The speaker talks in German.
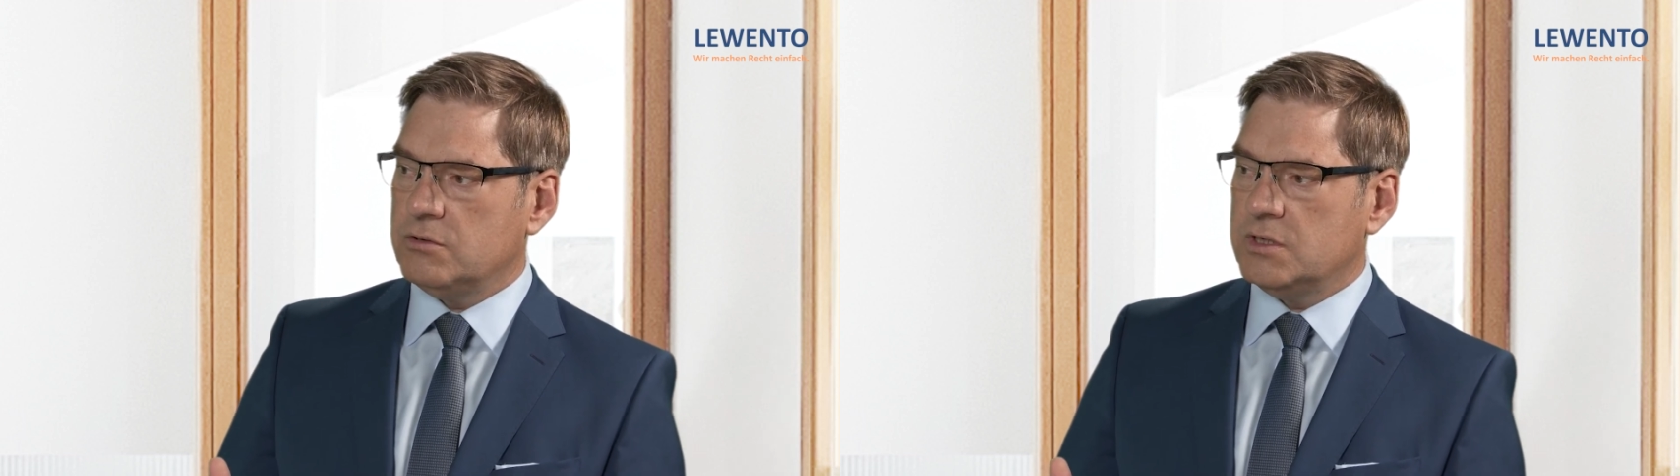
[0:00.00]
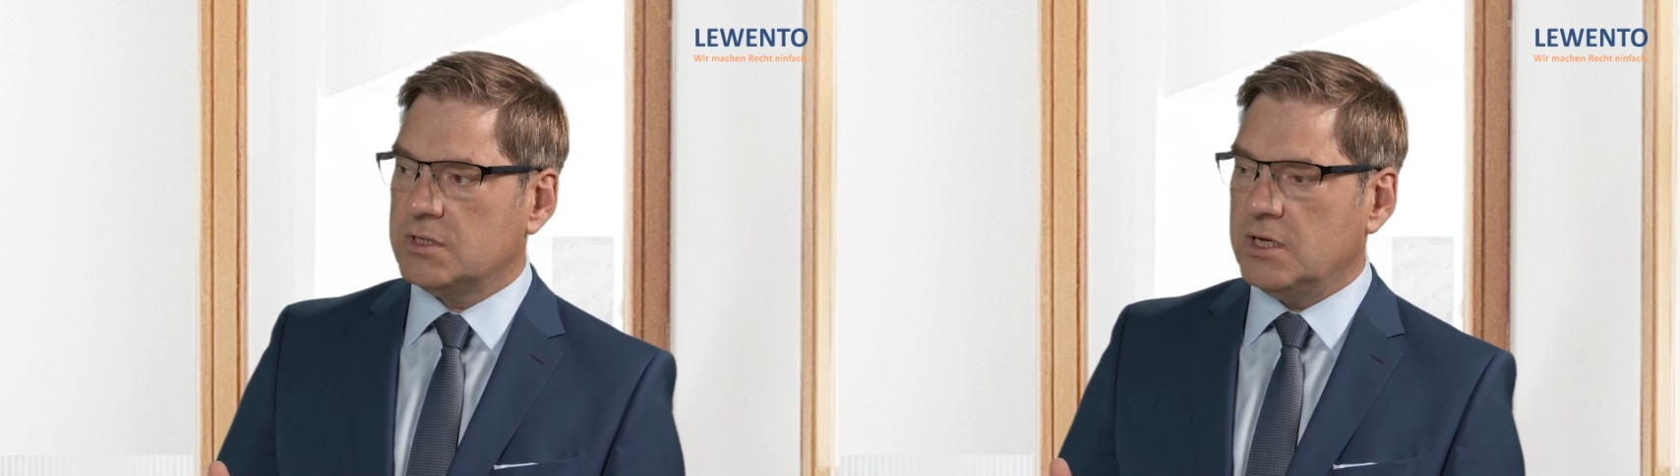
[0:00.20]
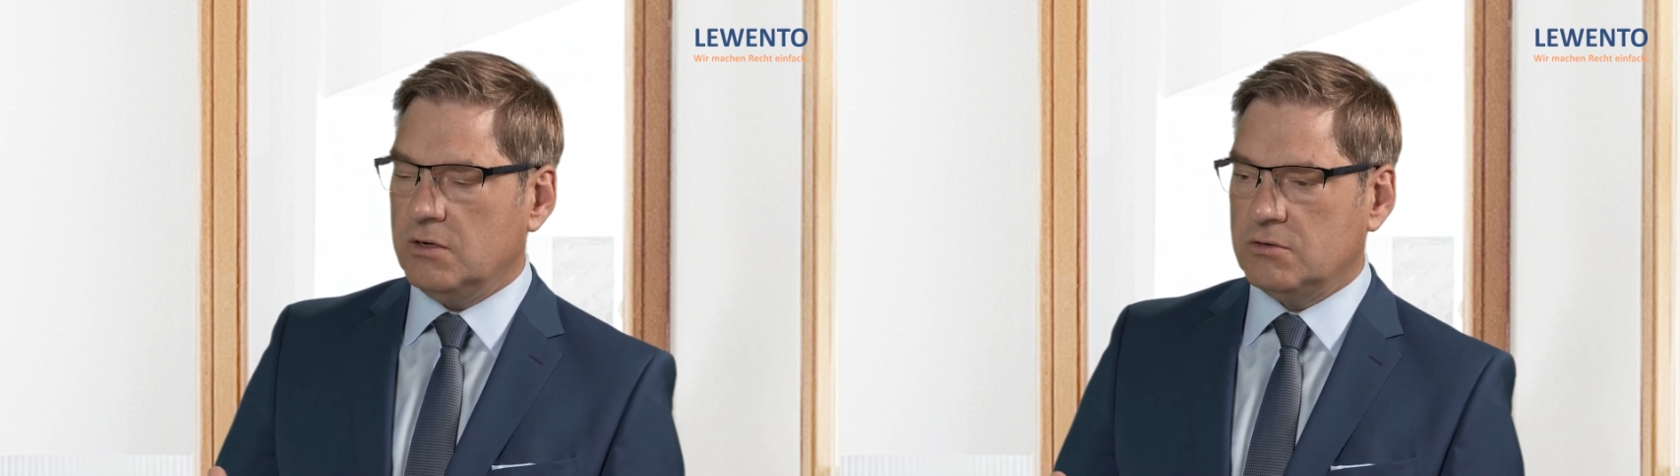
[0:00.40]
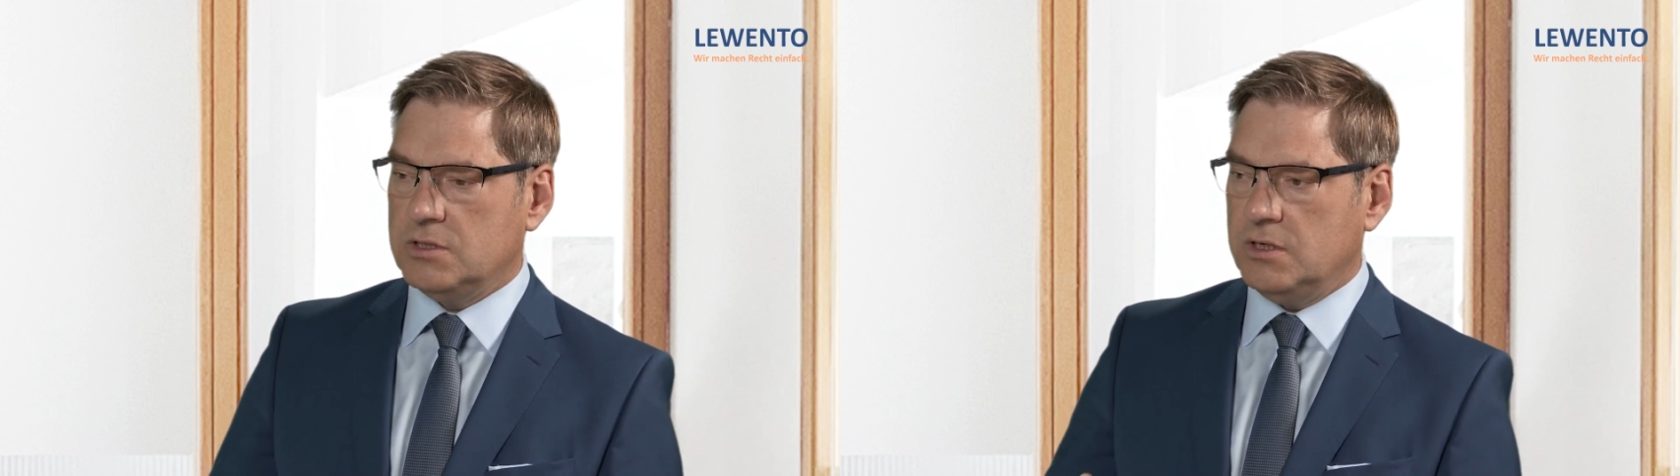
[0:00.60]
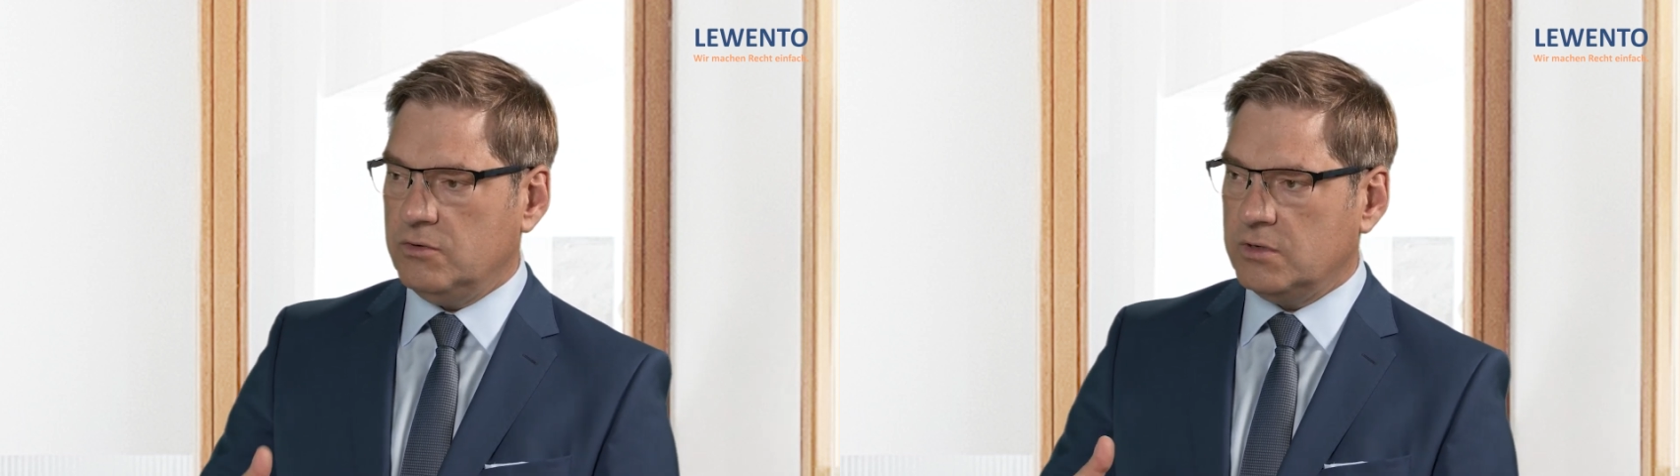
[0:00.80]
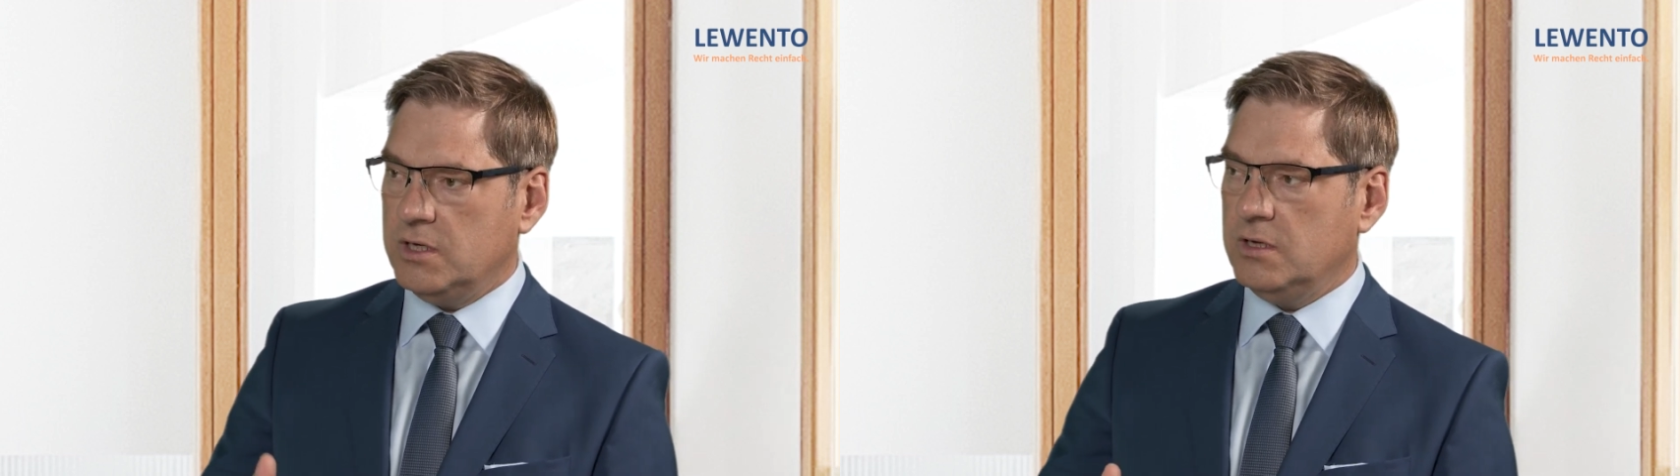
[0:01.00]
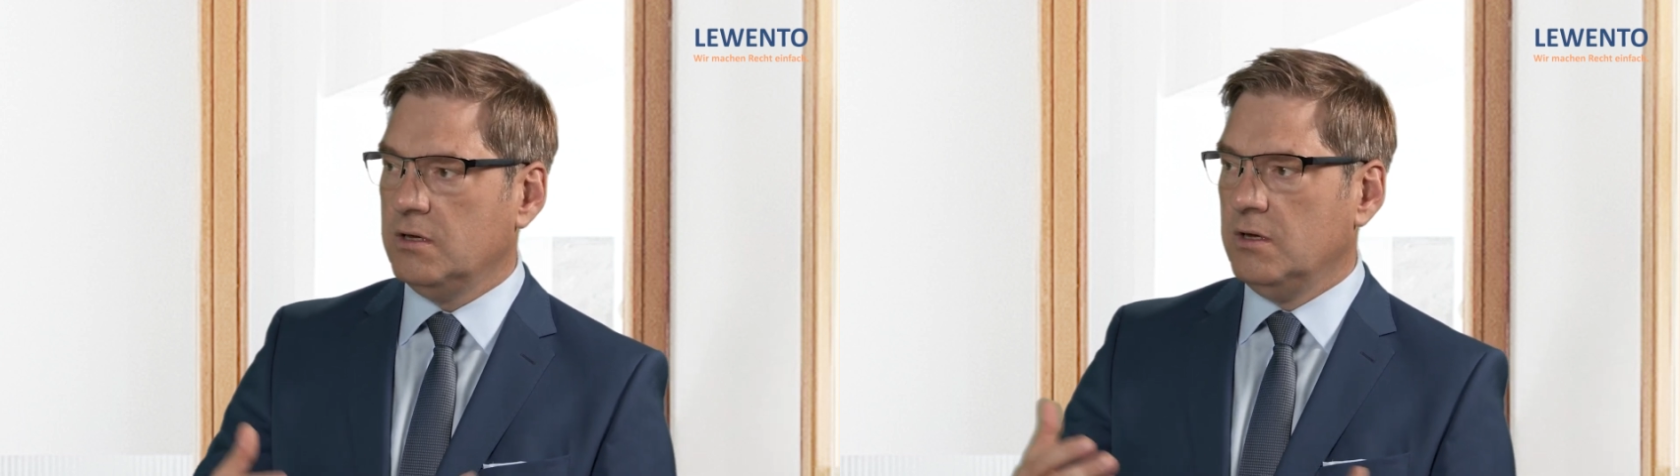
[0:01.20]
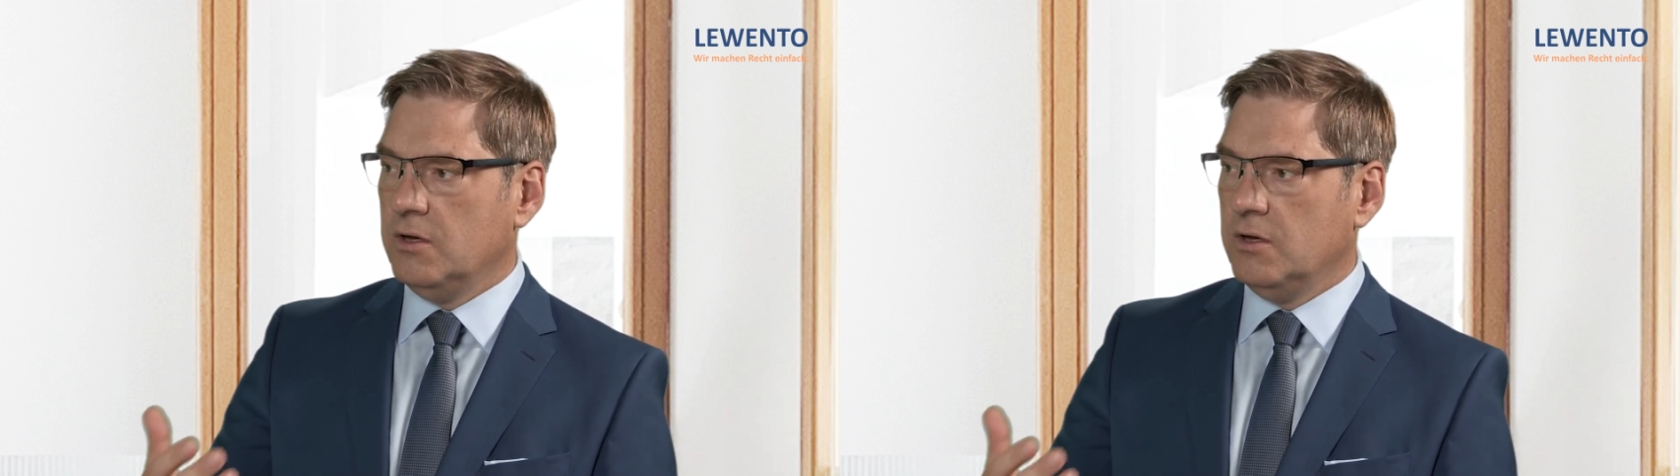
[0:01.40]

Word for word: sondern es kann auch sein, okay,